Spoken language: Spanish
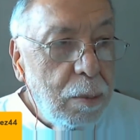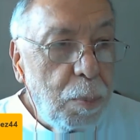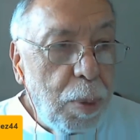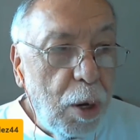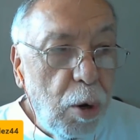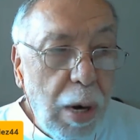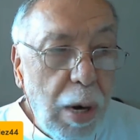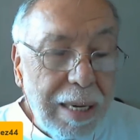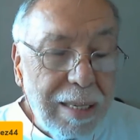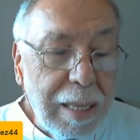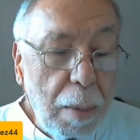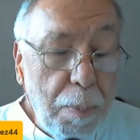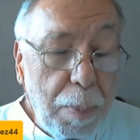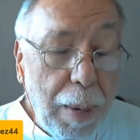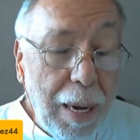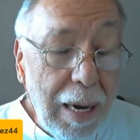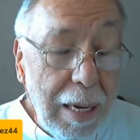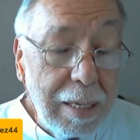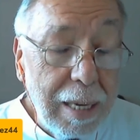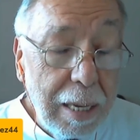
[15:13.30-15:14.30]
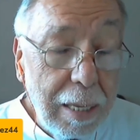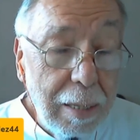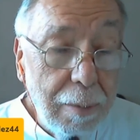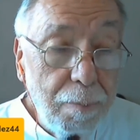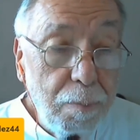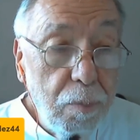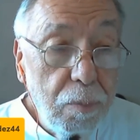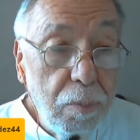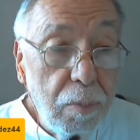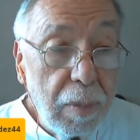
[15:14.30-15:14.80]
pero hasta aparecen
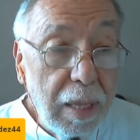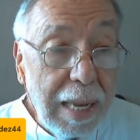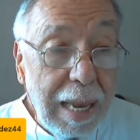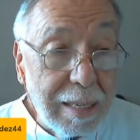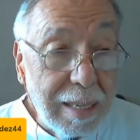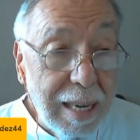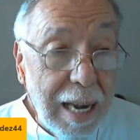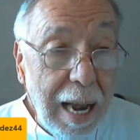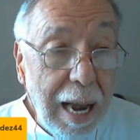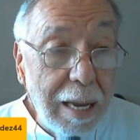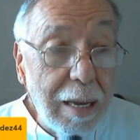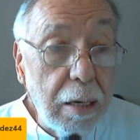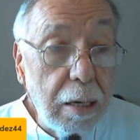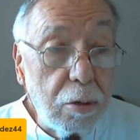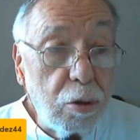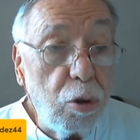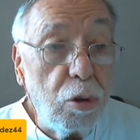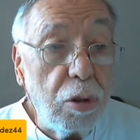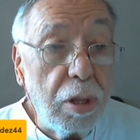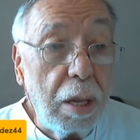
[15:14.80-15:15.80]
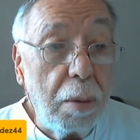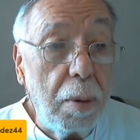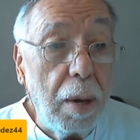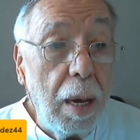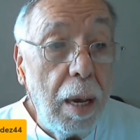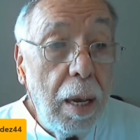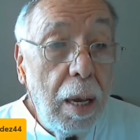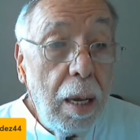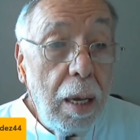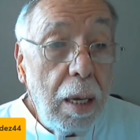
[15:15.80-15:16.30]
las calles donde